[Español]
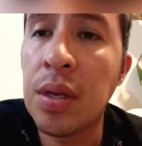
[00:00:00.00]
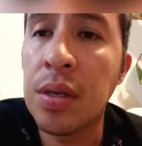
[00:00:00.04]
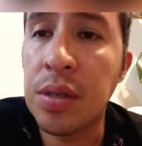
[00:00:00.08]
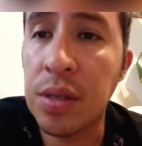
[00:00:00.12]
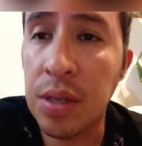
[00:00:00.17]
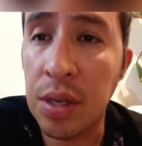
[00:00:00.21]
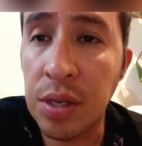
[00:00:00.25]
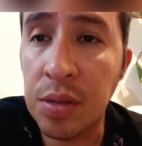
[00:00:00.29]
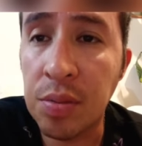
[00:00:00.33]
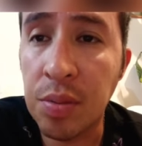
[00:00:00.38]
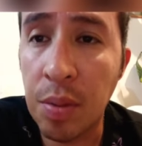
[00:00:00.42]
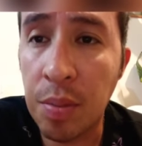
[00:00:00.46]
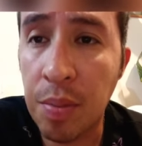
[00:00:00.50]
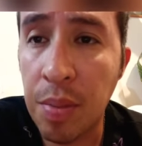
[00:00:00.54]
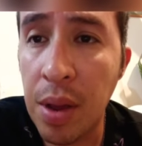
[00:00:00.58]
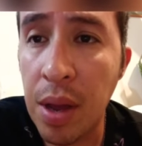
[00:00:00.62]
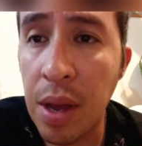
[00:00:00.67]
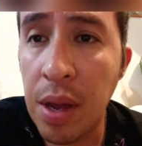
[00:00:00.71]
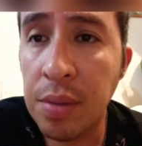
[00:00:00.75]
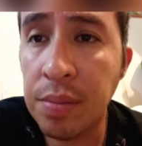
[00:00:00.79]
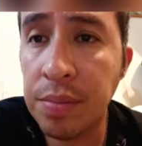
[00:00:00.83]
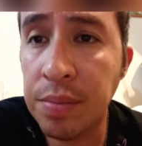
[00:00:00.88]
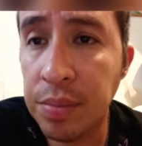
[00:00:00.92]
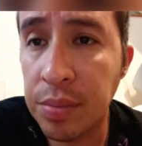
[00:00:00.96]
Si eres
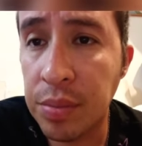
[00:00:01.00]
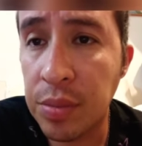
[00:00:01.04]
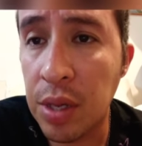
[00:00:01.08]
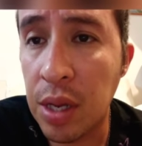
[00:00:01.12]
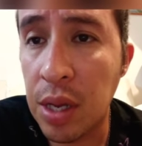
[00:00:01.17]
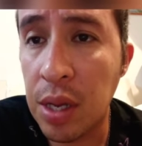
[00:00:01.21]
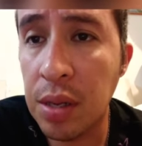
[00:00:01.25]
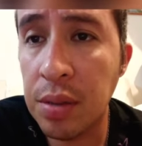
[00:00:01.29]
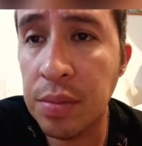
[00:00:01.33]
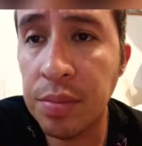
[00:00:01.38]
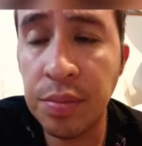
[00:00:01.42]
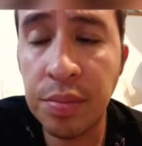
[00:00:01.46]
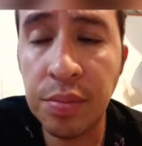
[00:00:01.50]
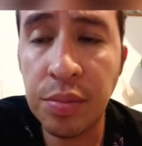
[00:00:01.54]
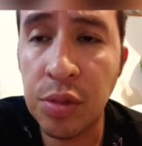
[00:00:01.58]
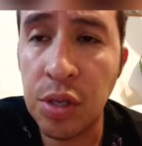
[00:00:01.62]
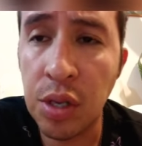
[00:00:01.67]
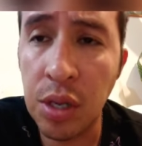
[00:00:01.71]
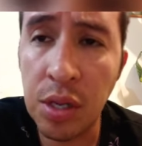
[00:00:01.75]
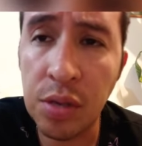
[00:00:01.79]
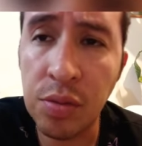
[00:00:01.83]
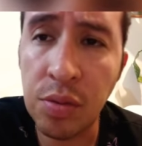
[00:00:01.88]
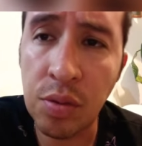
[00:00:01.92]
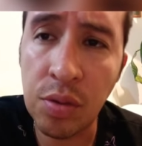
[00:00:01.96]
papá, ya,
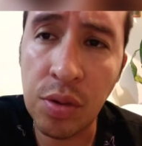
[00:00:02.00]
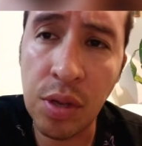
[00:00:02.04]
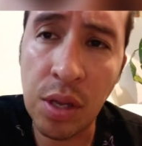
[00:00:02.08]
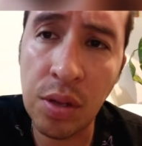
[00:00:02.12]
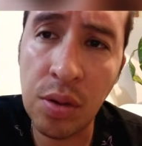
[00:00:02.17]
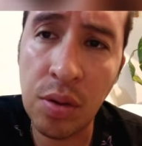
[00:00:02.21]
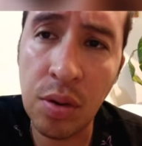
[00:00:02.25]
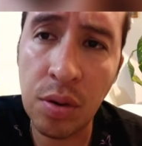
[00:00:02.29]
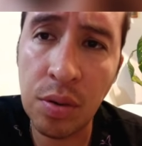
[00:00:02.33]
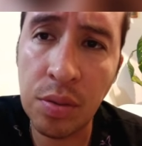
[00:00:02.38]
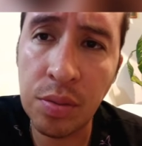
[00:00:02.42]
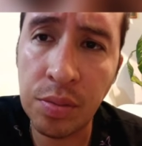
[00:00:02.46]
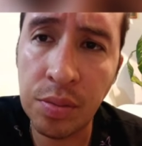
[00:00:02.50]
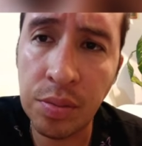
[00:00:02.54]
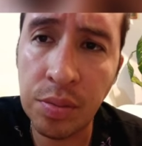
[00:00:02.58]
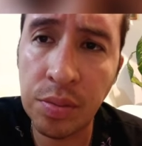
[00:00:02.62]
sigue disfrutándolo.